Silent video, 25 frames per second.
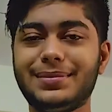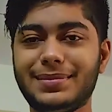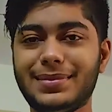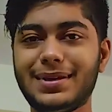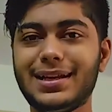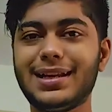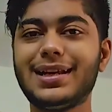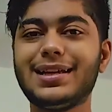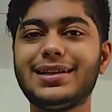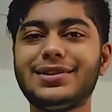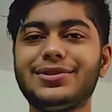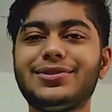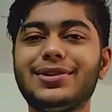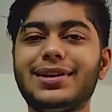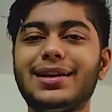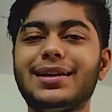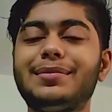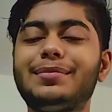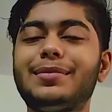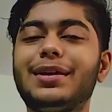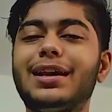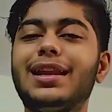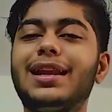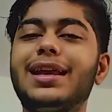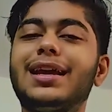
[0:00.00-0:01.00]
मेरा जो
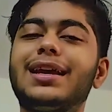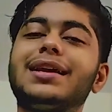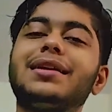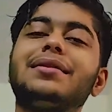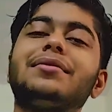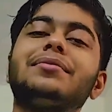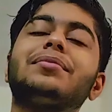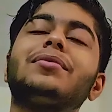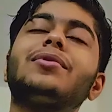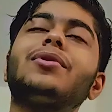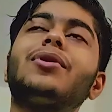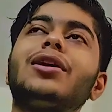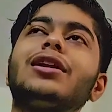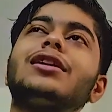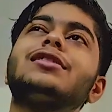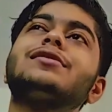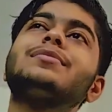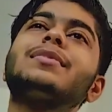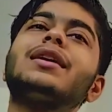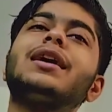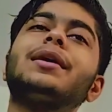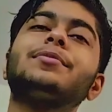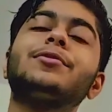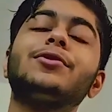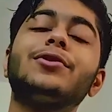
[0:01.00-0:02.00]
मानना है कि कॉलेज
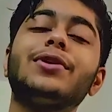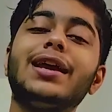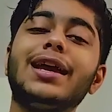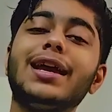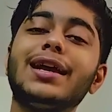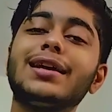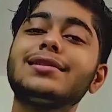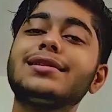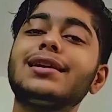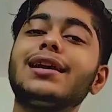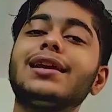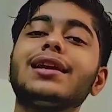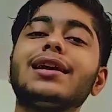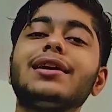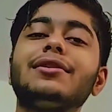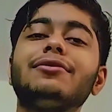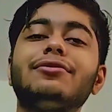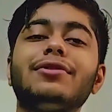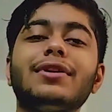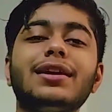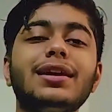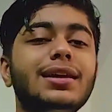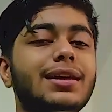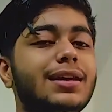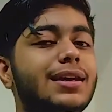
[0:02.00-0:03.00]
में आपको एक साल का
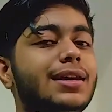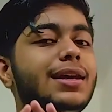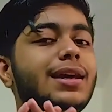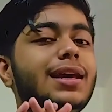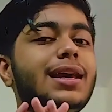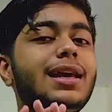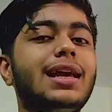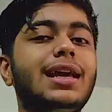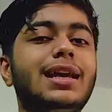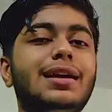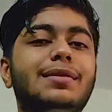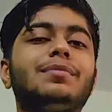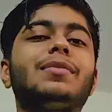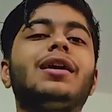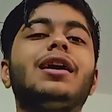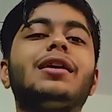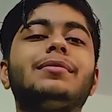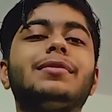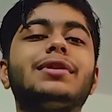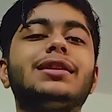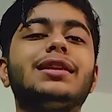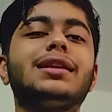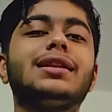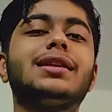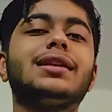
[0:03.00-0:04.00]
फ़ी एक बार
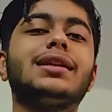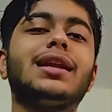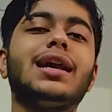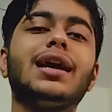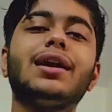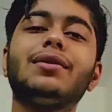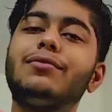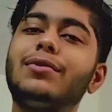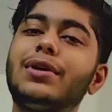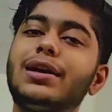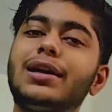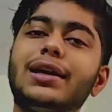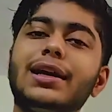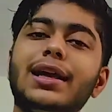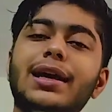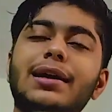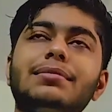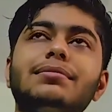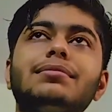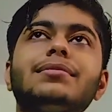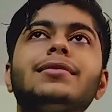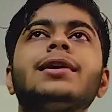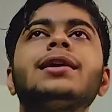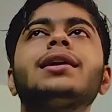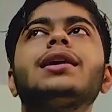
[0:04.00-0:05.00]
में दे देना है वन टाइम